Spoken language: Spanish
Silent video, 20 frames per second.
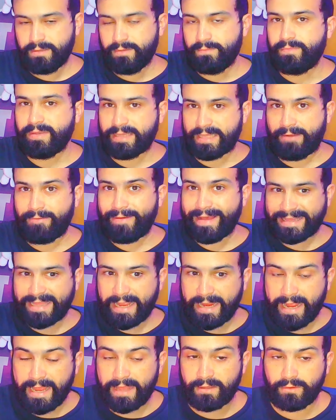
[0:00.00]
mientras va
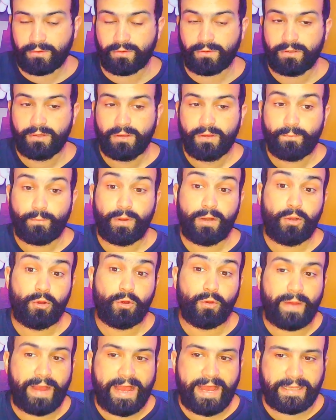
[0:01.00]
atacando, pues lo
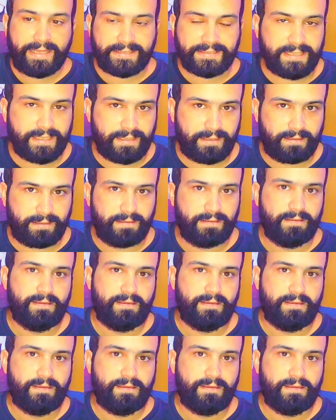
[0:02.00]
va a hacer